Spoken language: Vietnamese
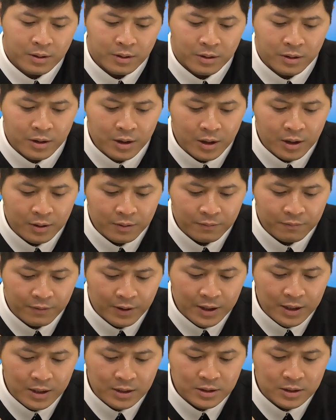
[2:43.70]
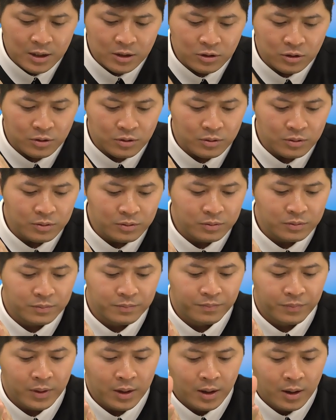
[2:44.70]
nhưng với Đức Giêsu
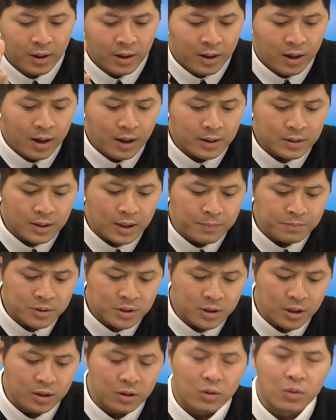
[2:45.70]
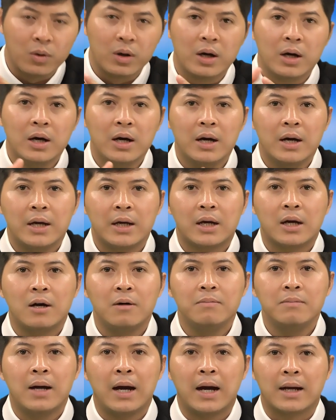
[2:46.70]
lời tâm sự của người
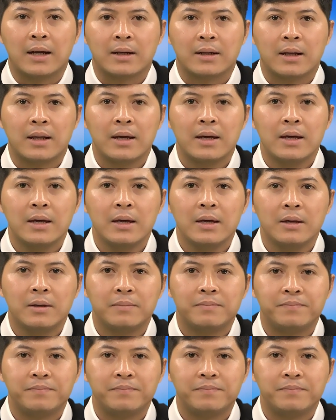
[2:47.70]
không hẳn thế